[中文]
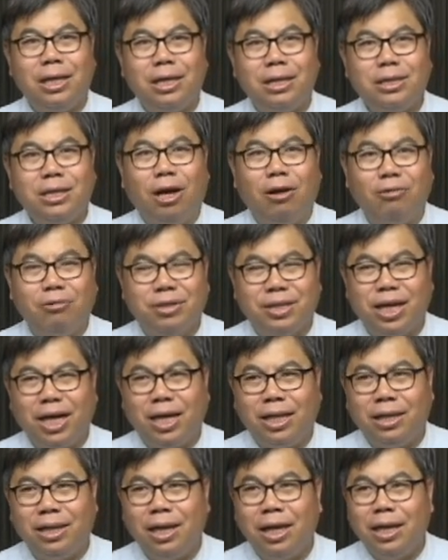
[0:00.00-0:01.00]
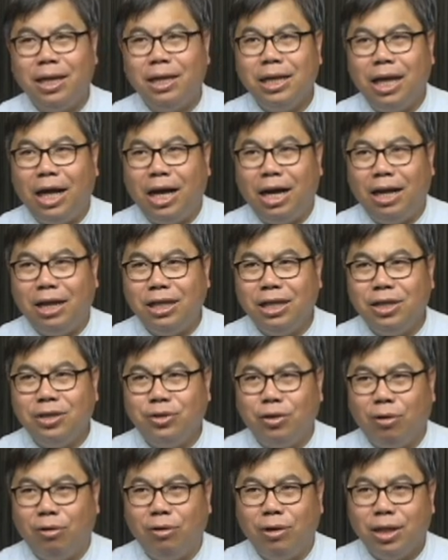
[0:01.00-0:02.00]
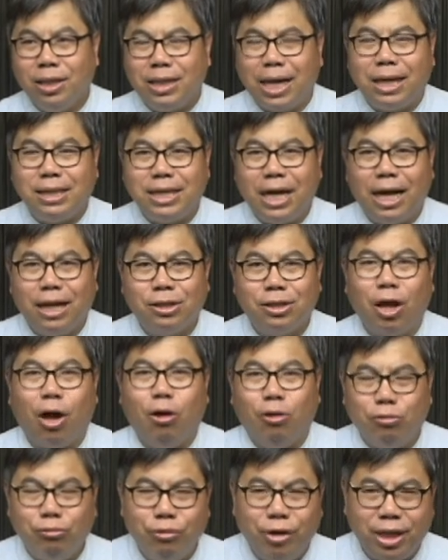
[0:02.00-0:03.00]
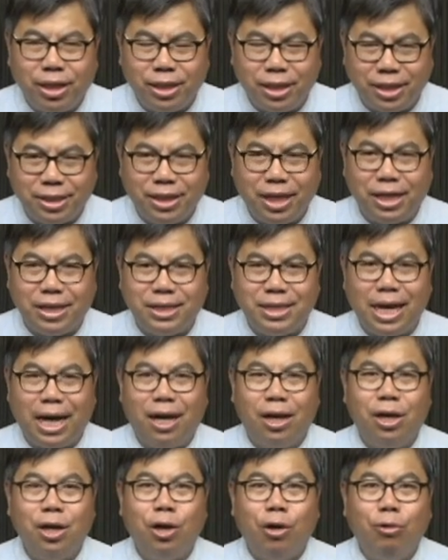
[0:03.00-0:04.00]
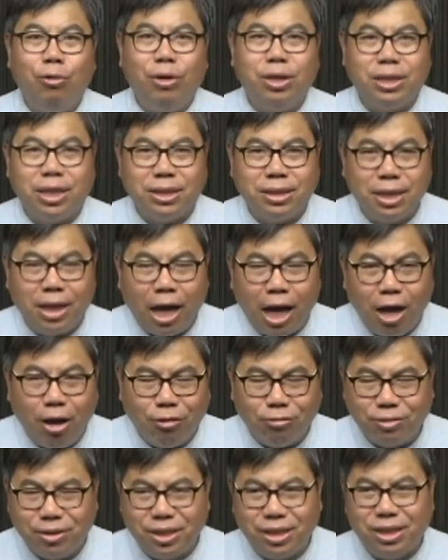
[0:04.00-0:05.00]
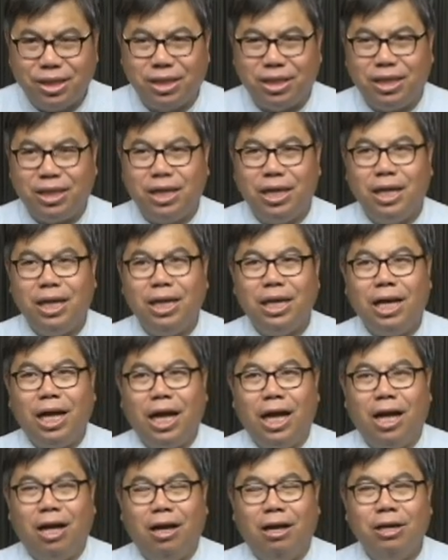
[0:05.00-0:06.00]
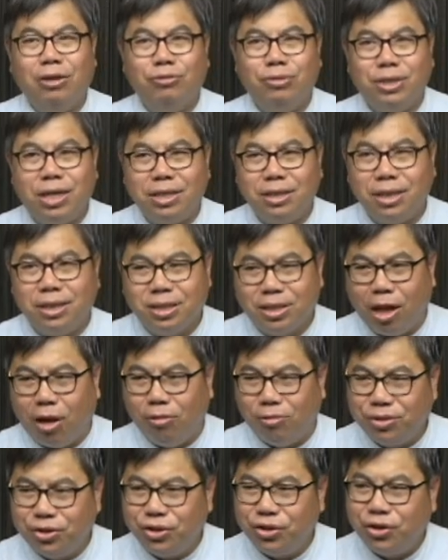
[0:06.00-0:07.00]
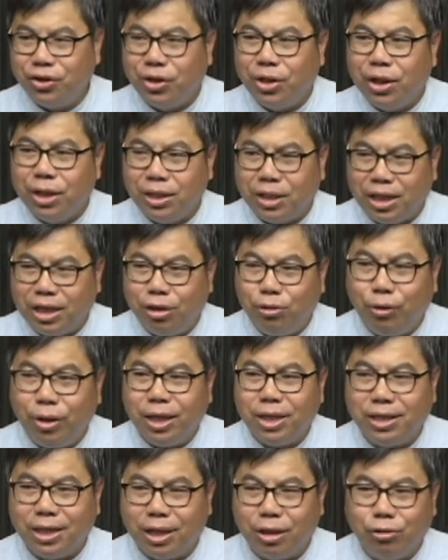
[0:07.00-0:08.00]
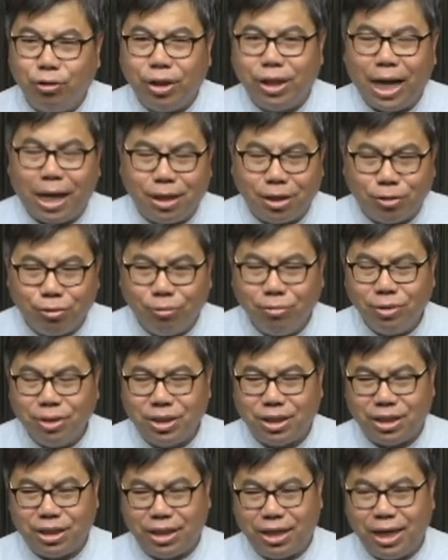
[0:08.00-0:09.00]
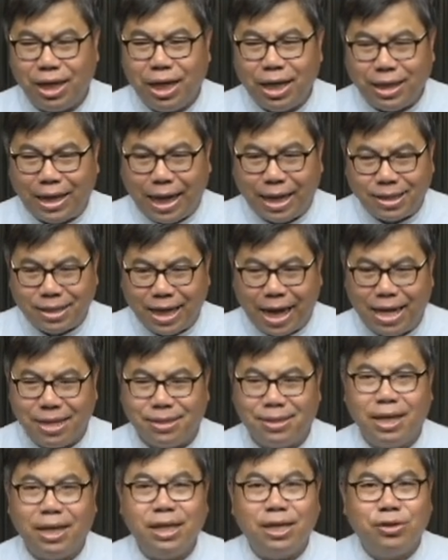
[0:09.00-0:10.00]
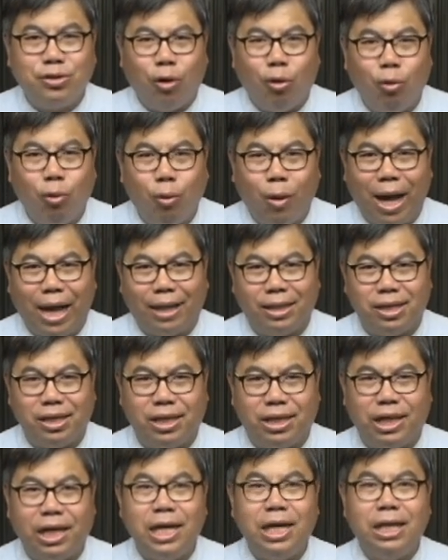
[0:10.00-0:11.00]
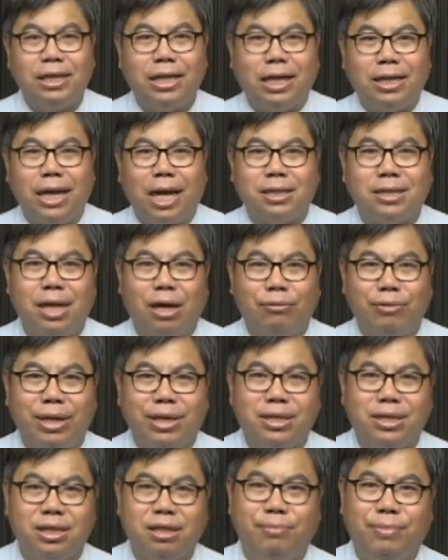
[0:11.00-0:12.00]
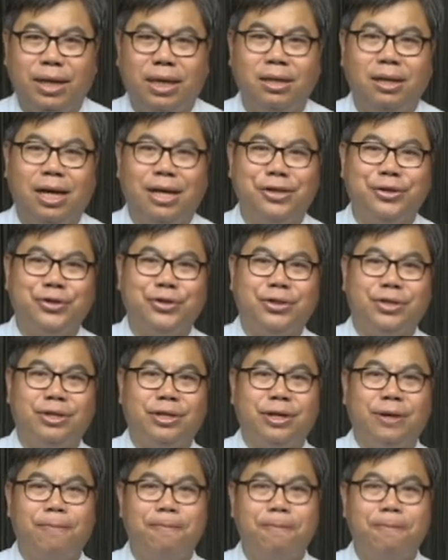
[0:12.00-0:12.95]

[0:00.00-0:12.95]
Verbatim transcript: 造成哈一种大家讨论的现象。或者是好奇，哈，甚至导致敌对者对他的攻击，来产生一种话题，让他成为知名人士。